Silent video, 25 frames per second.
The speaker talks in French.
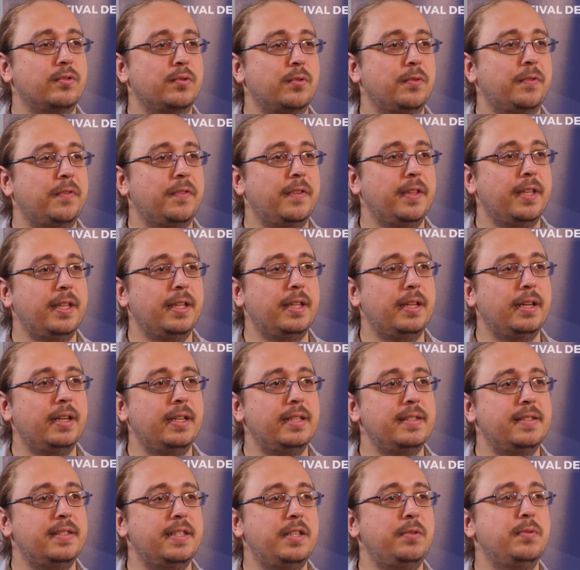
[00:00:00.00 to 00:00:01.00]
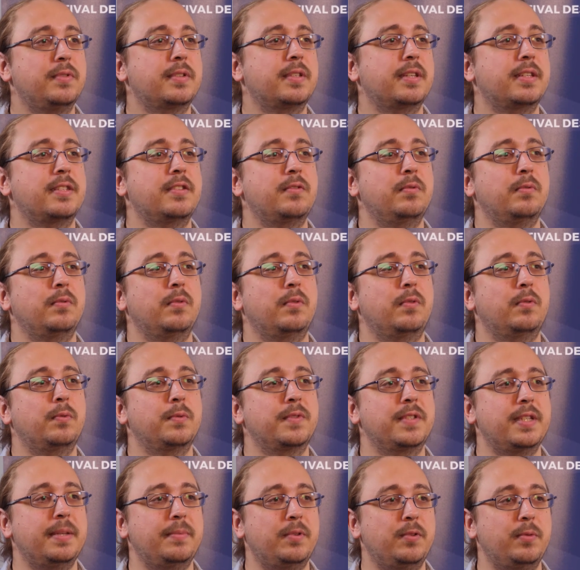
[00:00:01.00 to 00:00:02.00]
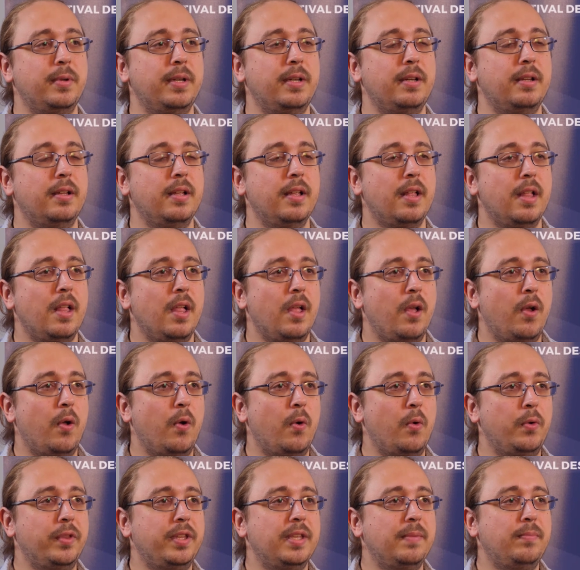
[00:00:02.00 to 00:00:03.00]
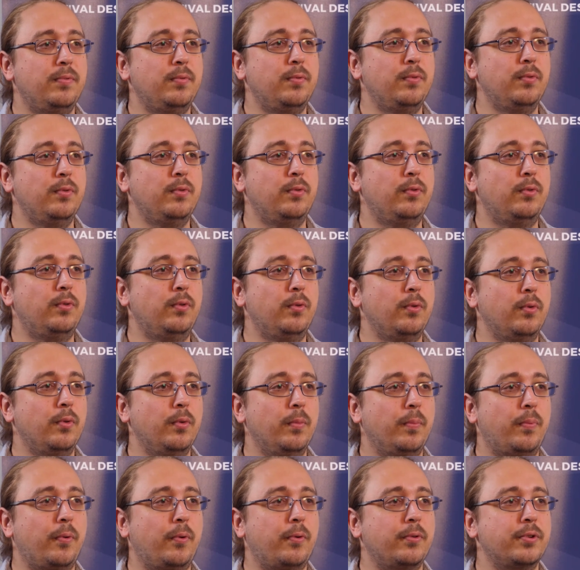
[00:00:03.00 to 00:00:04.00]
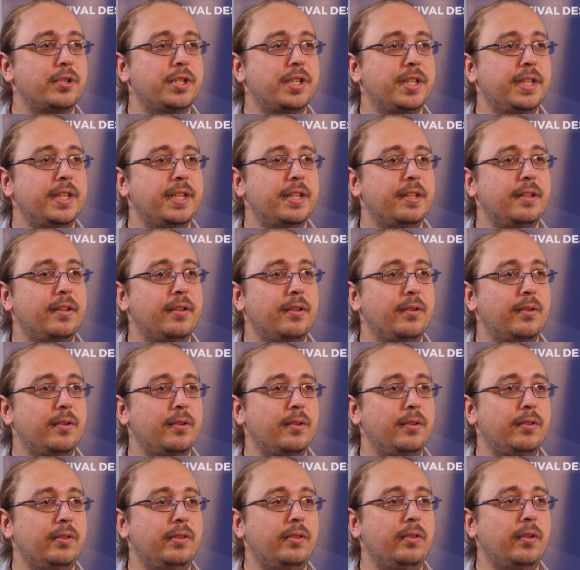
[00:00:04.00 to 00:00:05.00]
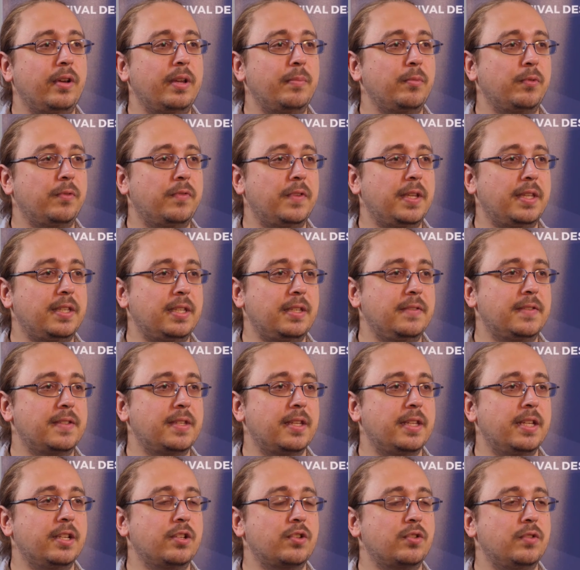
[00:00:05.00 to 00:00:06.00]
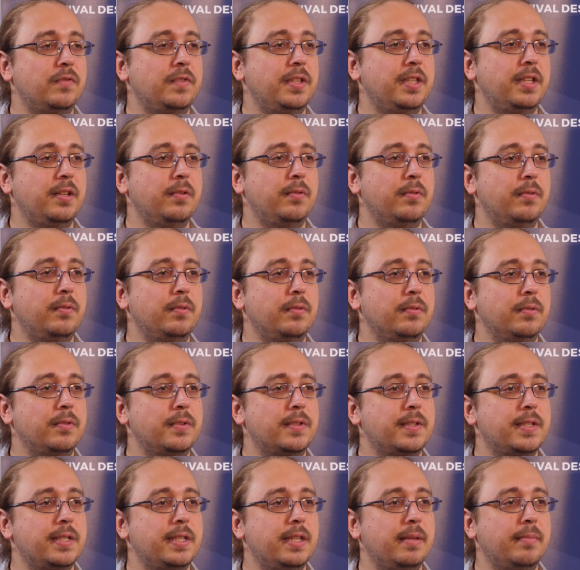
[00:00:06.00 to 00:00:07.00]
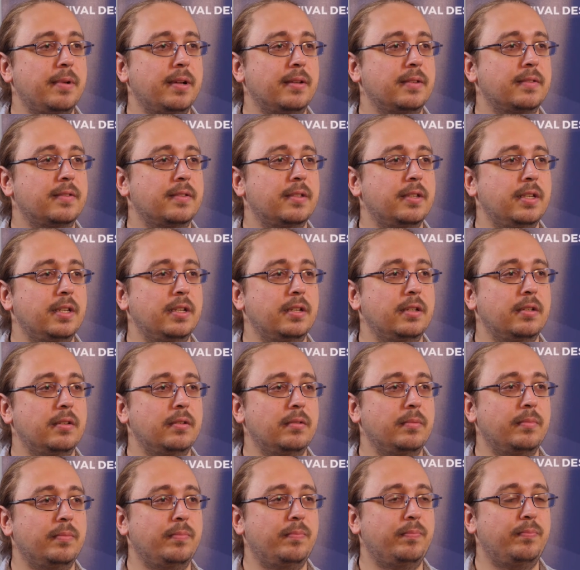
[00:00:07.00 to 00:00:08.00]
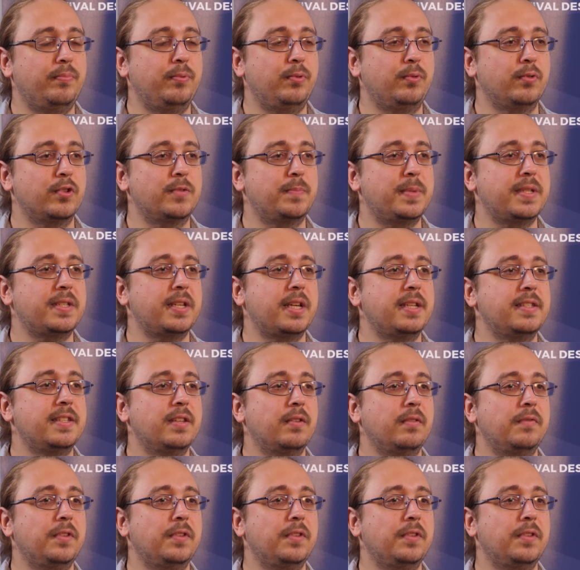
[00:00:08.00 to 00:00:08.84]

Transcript: je fais les illustrations conceptuelles au début de projets euh, dans les mondes fictifs, c'est-à-dire jeux vidéo, cinéma, c'est-à-dire plutôt spécialisé